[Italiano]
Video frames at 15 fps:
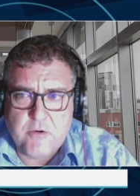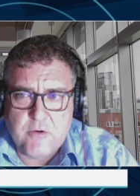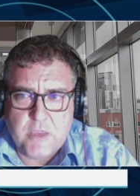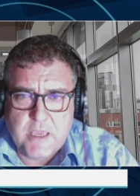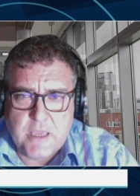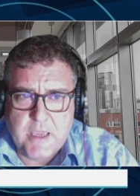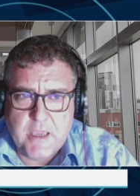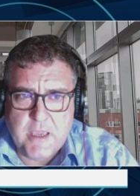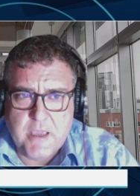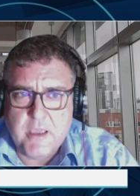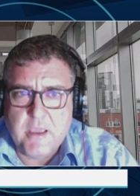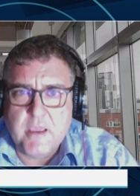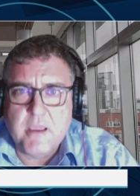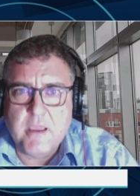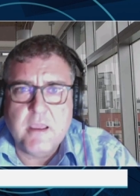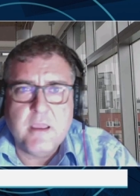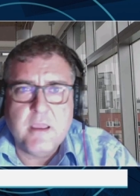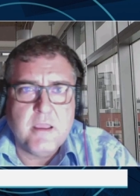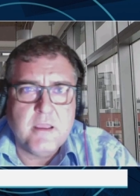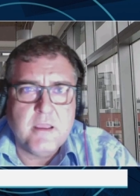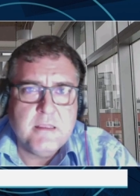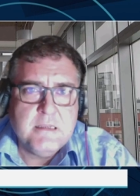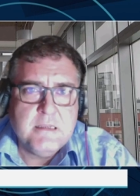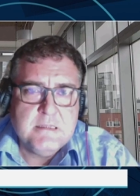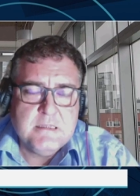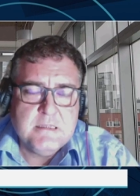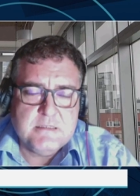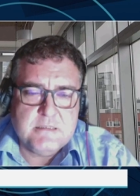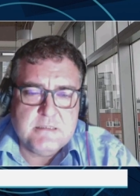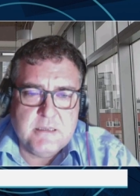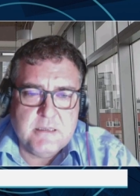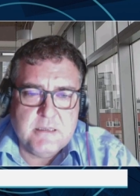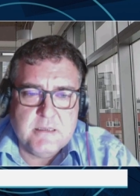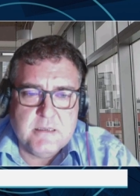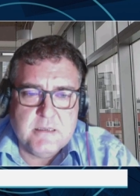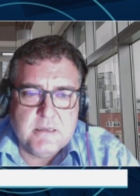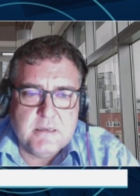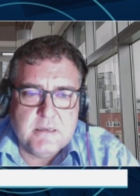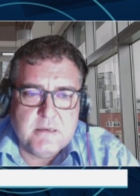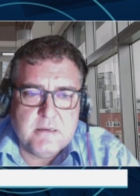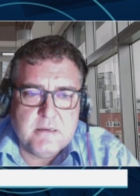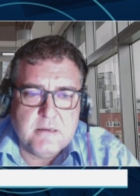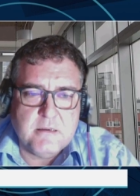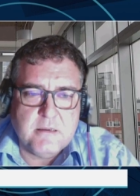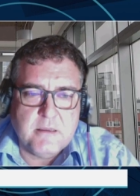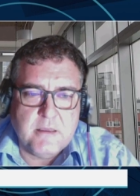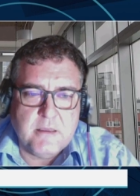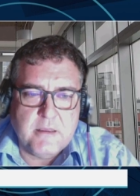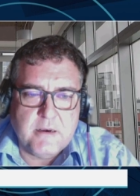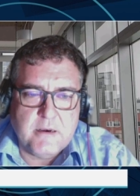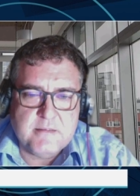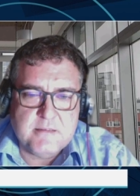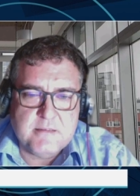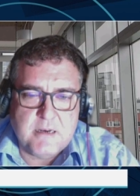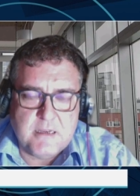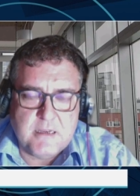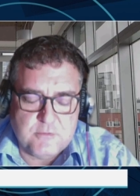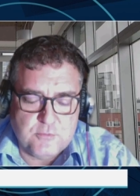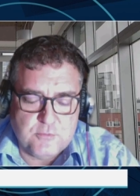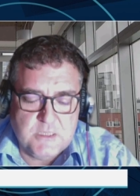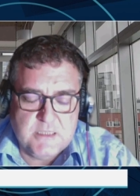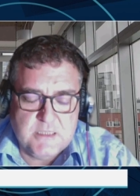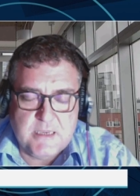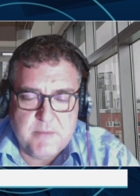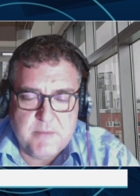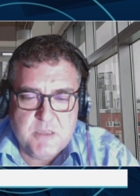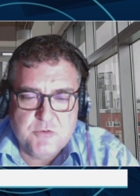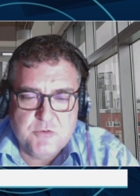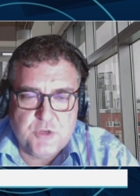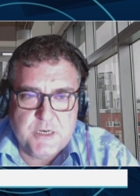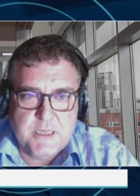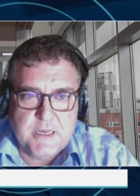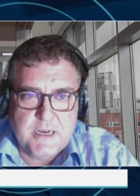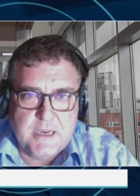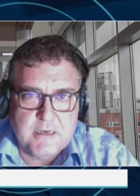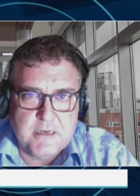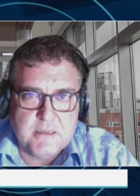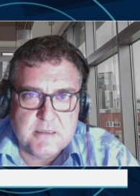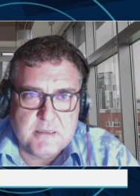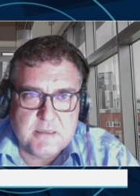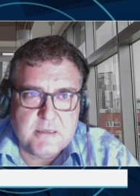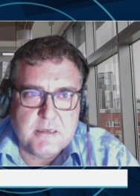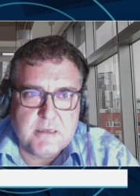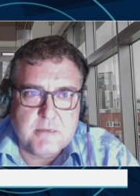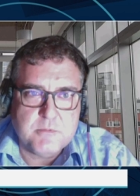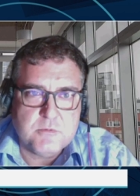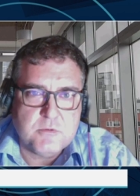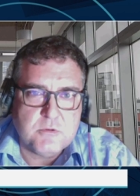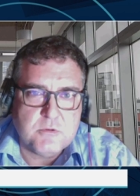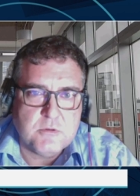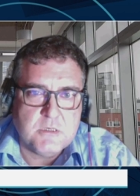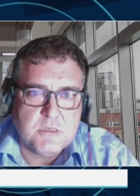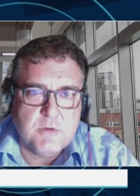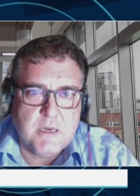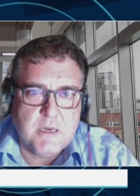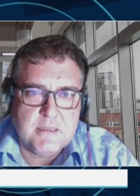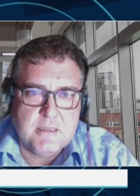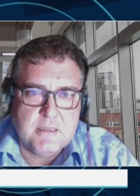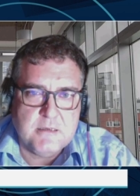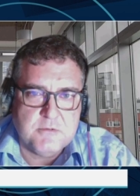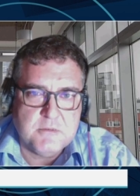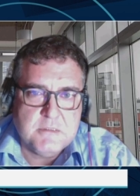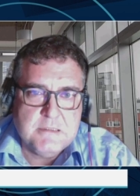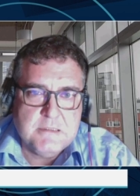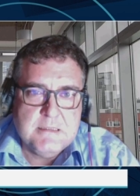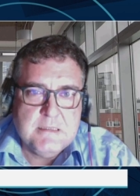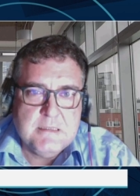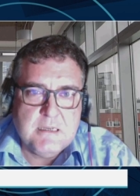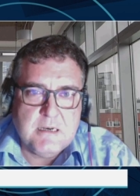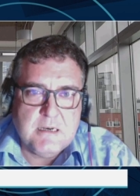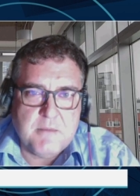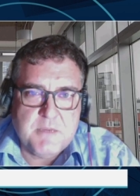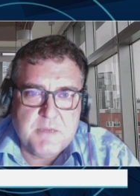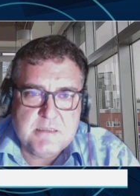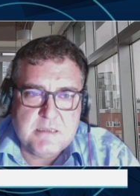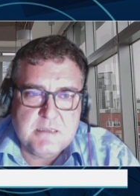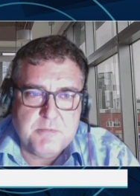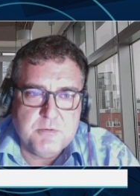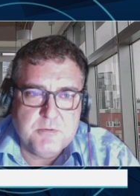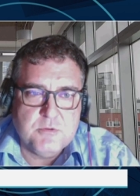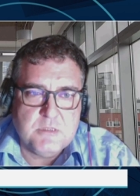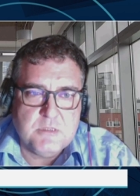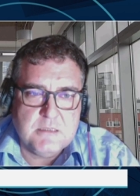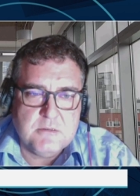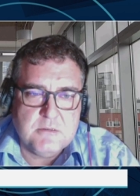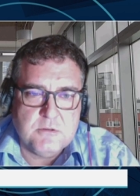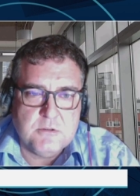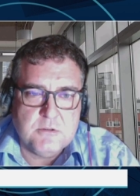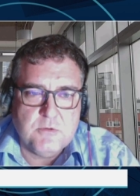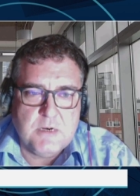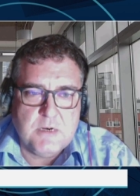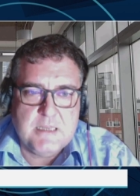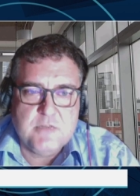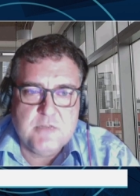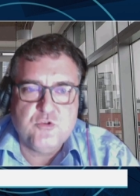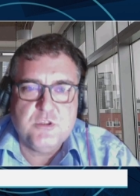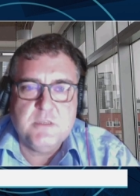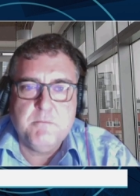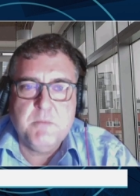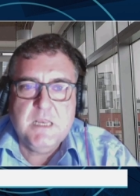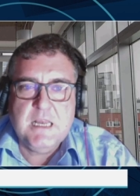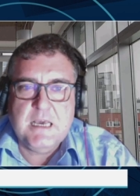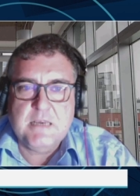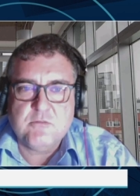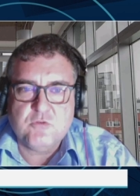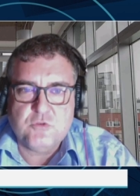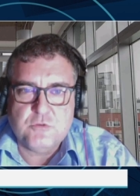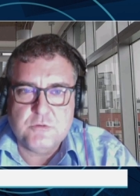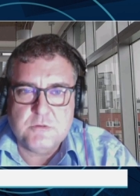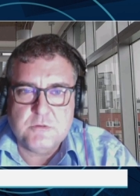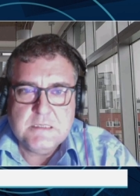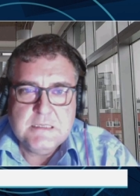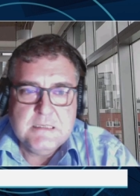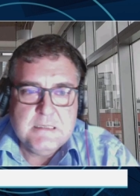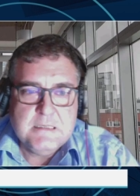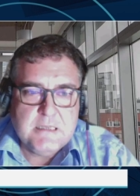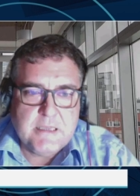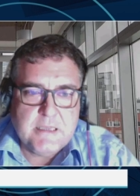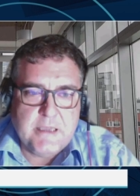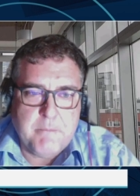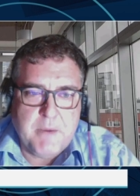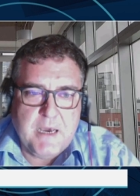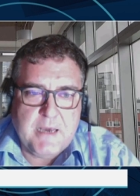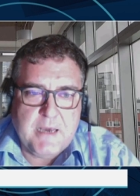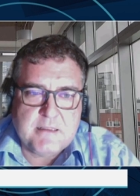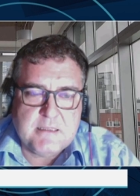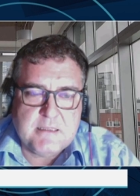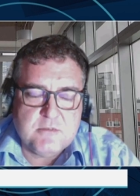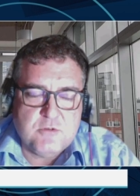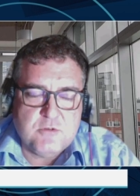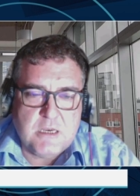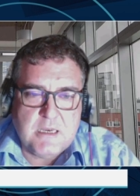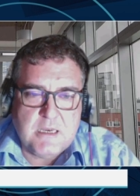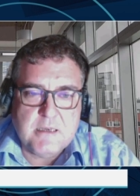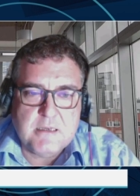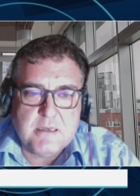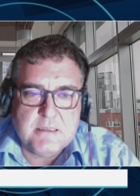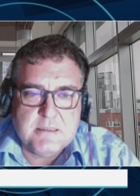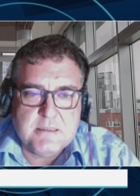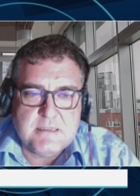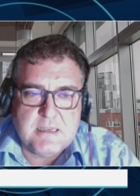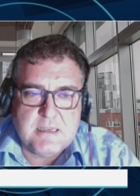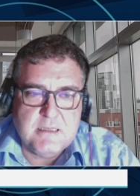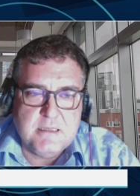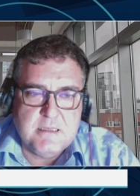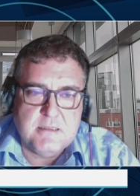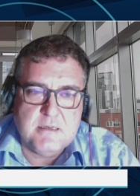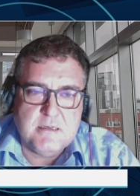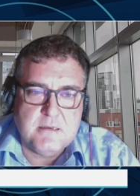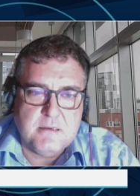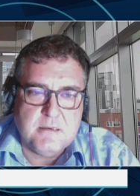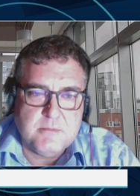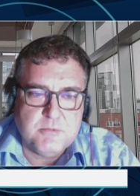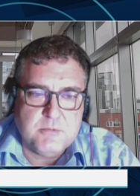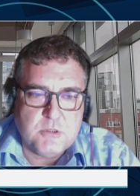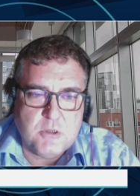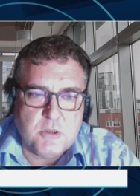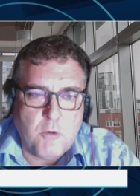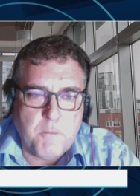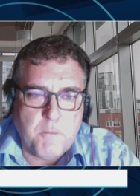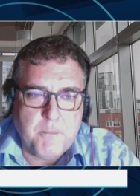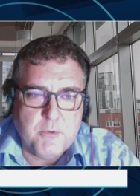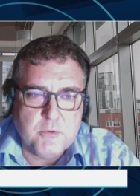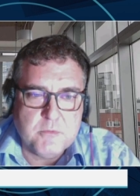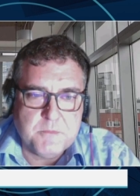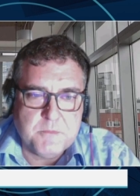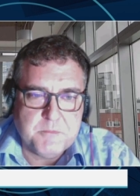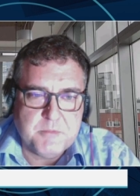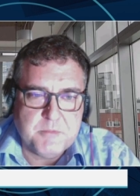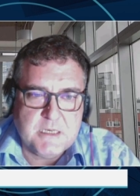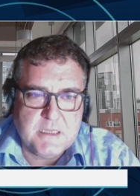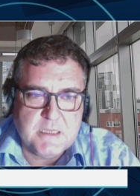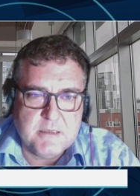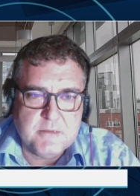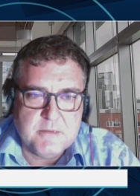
che si eh, resterà sui temi generali che appunto riguardano la messa a punto di una legge di bilancio che parte già in salita purtroppo esatto. perché